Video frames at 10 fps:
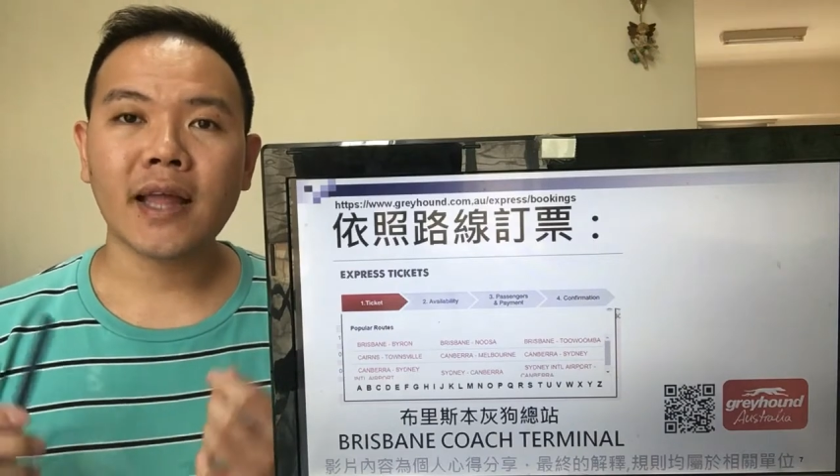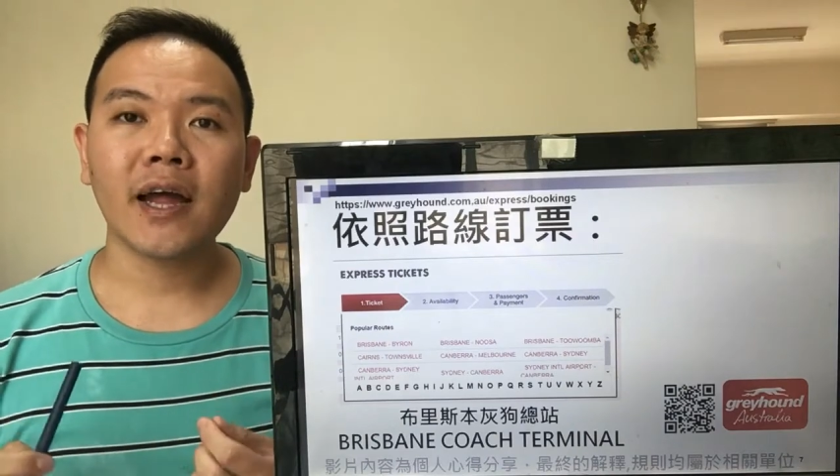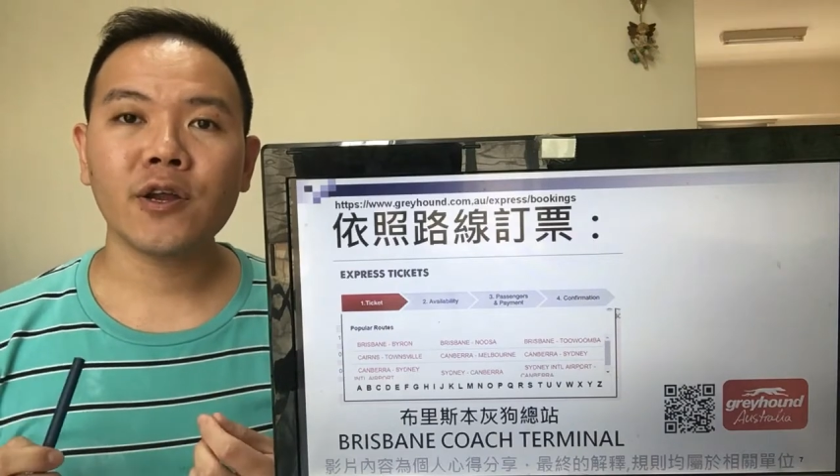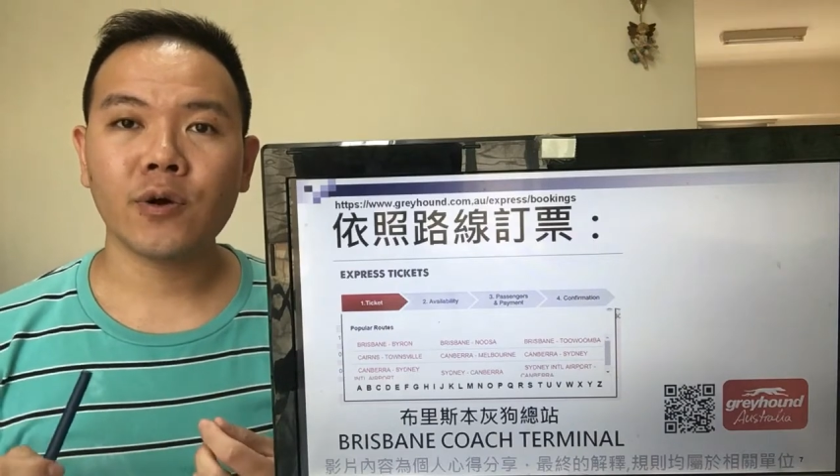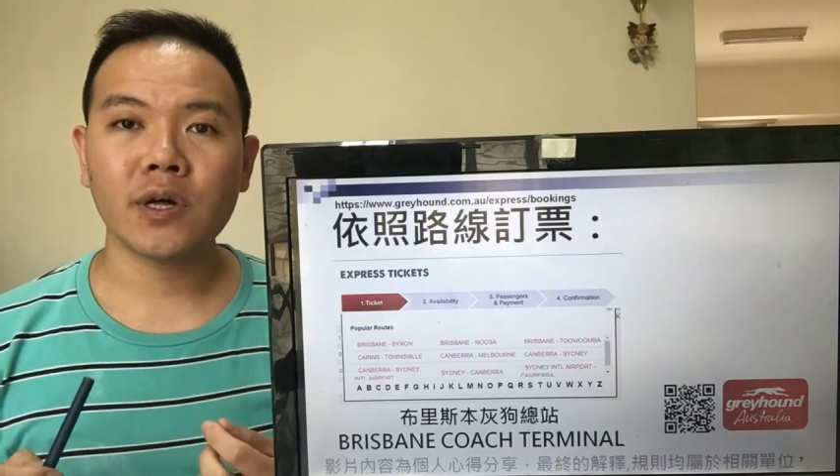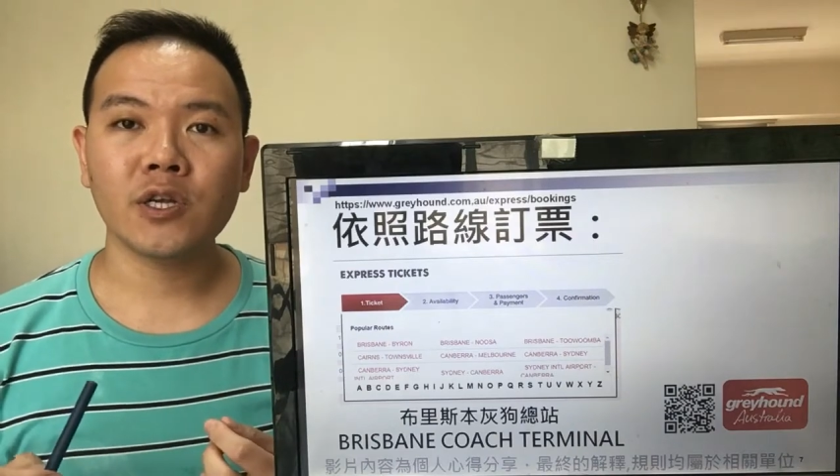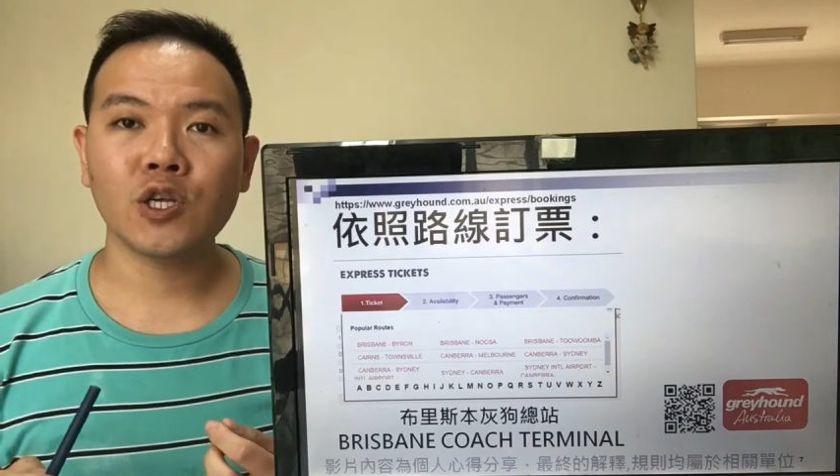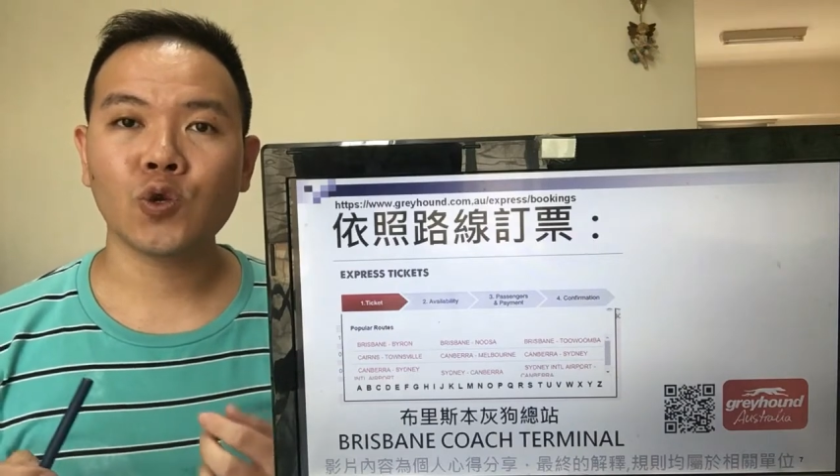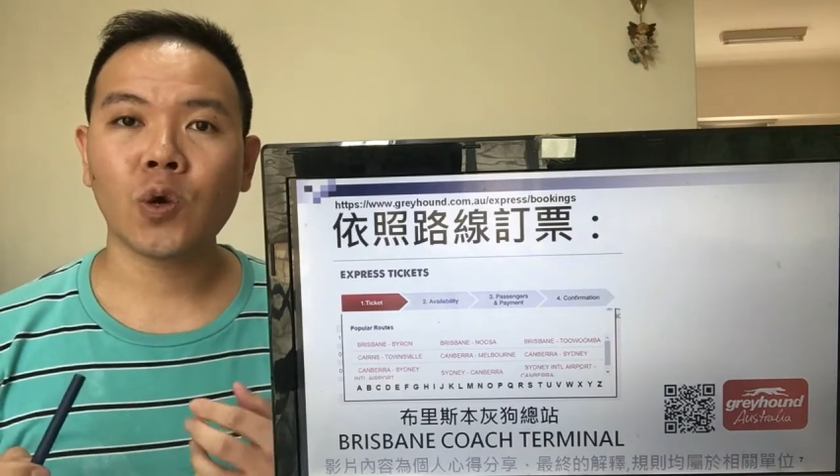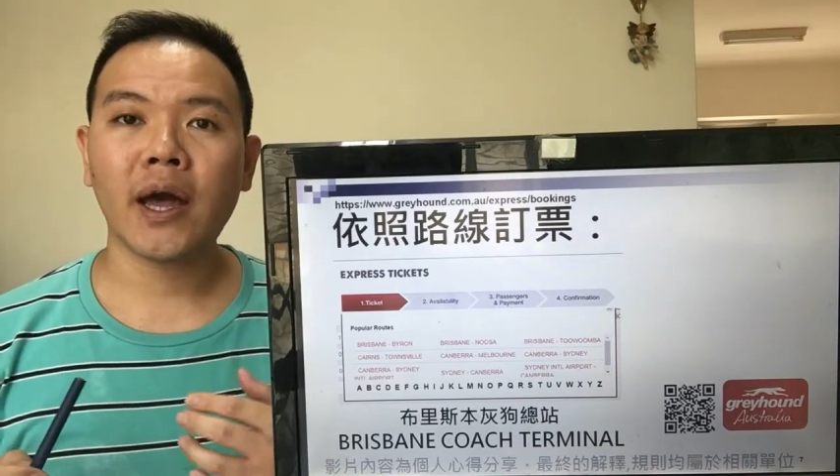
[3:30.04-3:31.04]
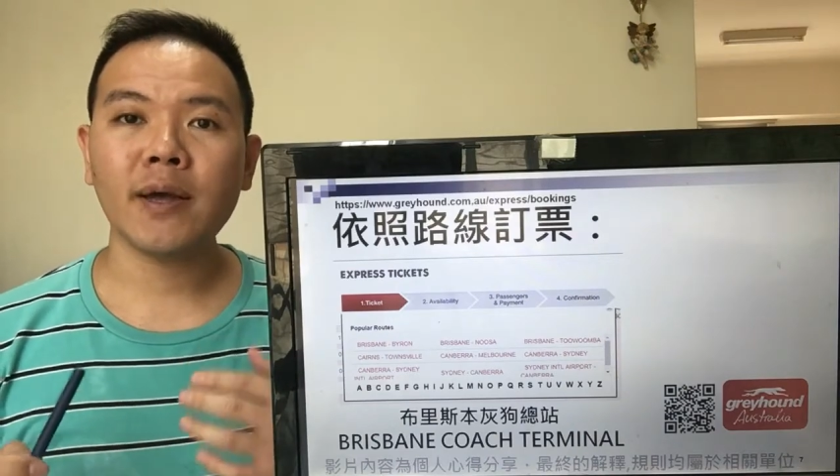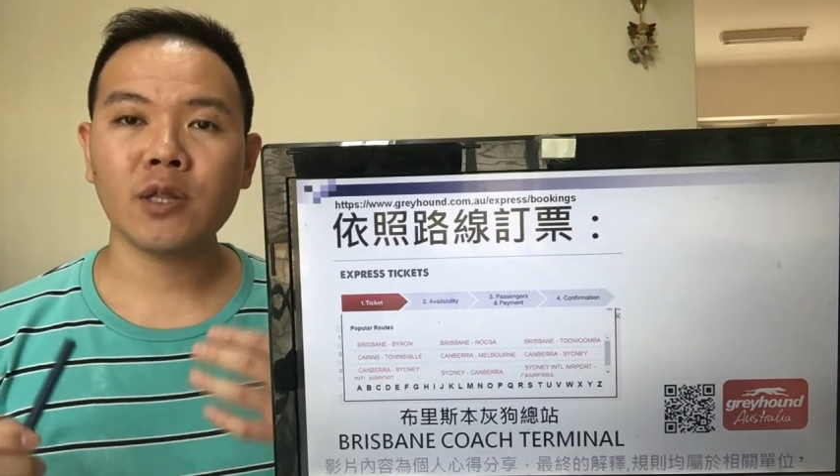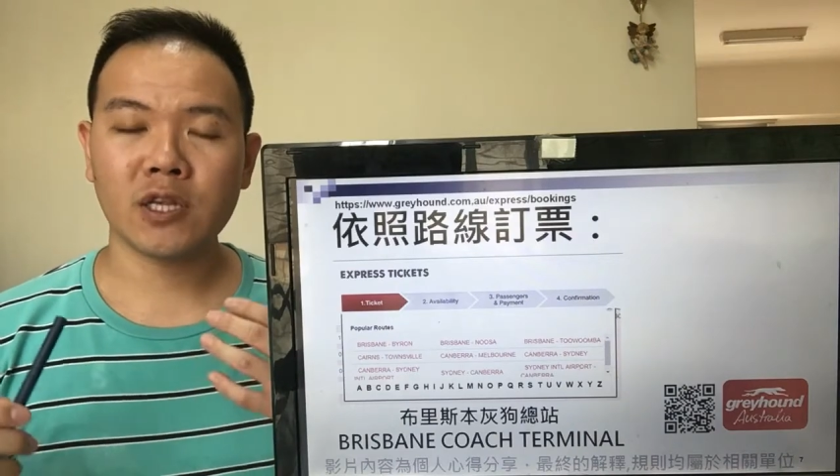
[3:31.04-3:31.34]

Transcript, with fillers: 当然有人是说，哎，